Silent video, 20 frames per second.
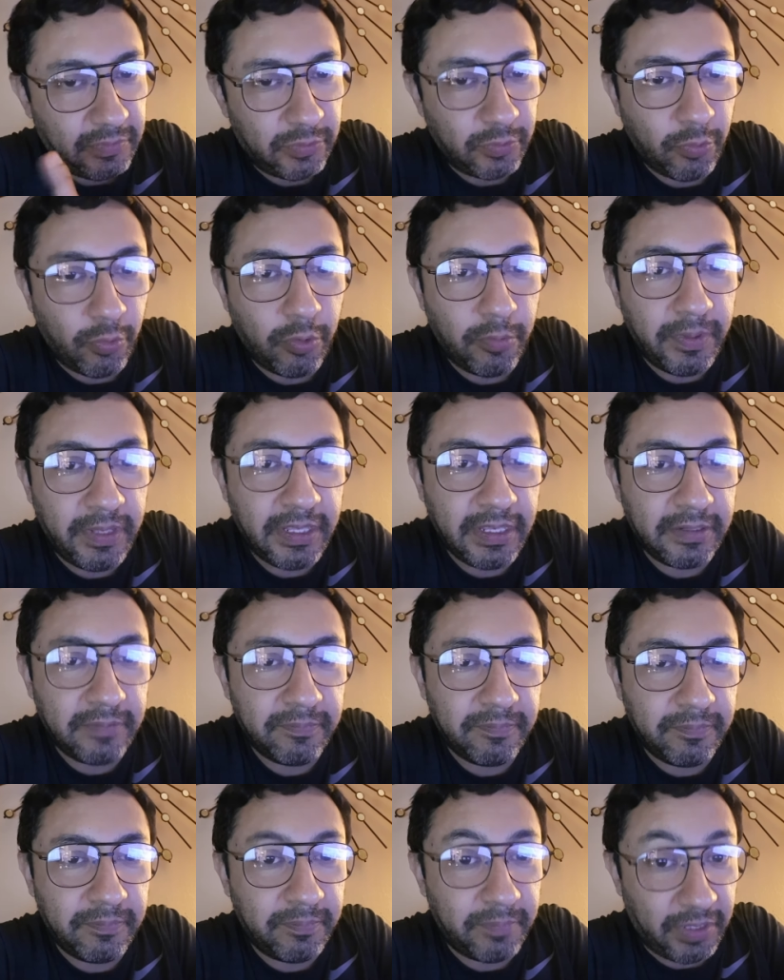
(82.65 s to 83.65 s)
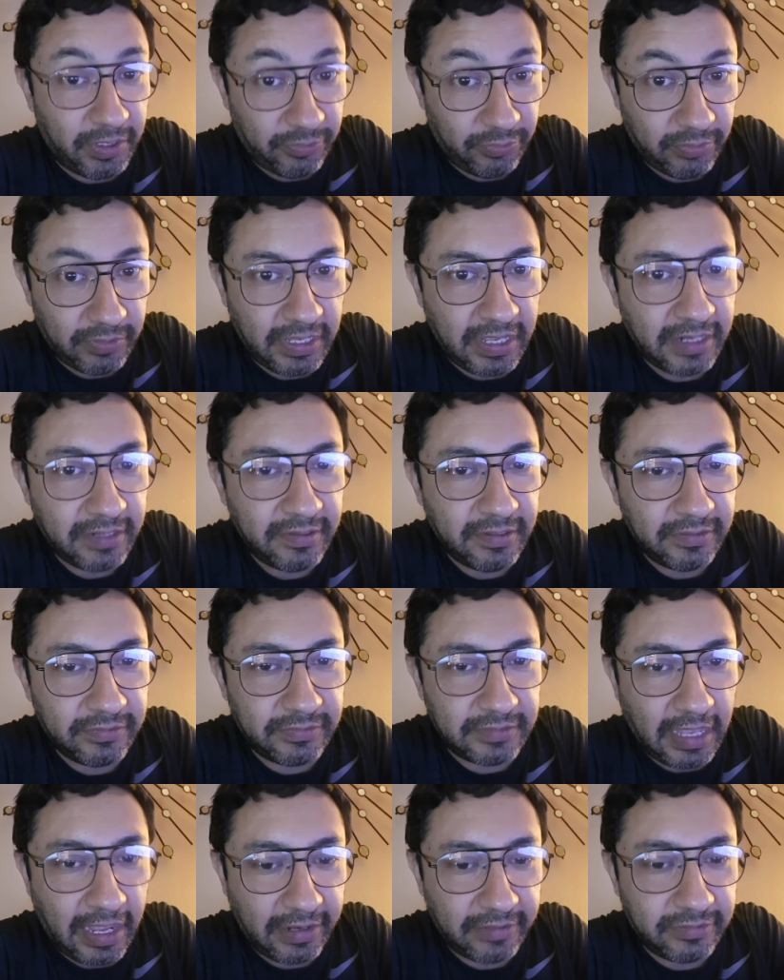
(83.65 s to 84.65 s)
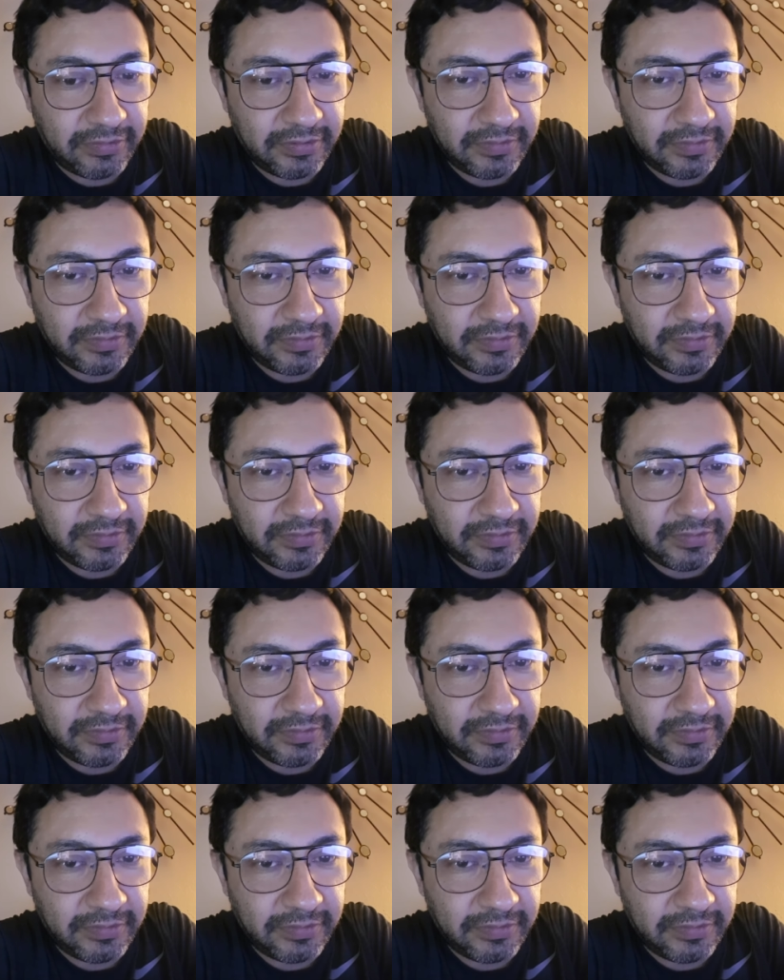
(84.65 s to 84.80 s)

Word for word: No olviden presionar Start.